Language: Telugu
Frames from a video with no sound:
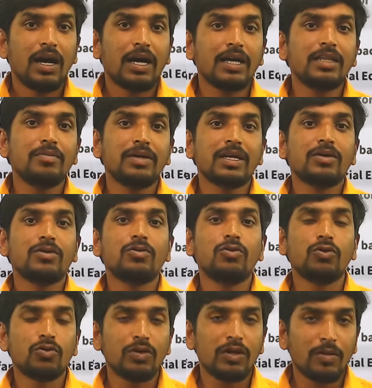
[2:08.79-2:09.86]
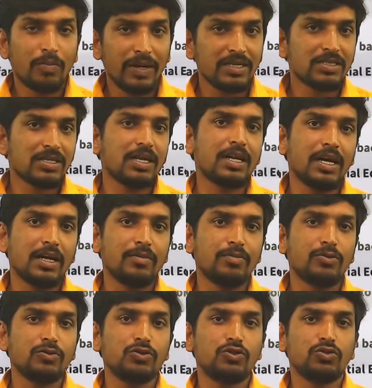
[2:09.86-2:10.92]
అది మనకు కోరుకున్న ప్లేస్లో
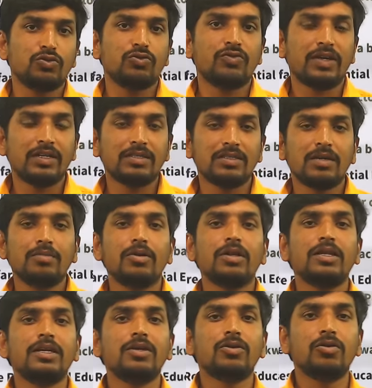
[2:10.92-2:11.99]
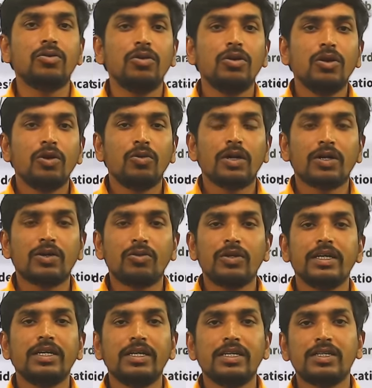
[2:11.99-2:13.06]
రాకపోవచ్చు ఫర్ ఎగ్జాంపుల్ దీంట్లో ఒక
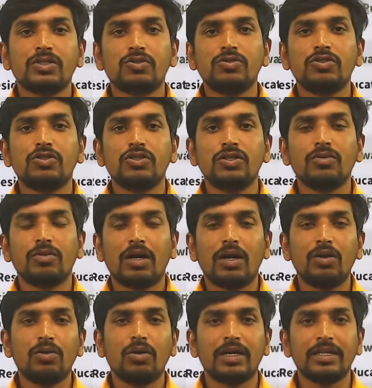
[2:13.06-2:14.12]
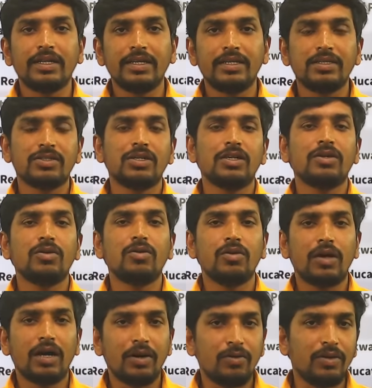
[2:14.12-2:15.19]
ట్వంటీ ఇయర్స్ నుంచి వాళ్ళు అదే డిస్టిక్లో
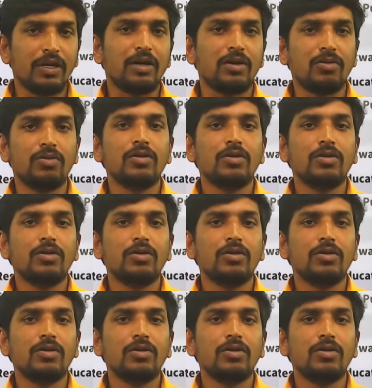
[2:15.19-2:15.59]
ఉన్నారు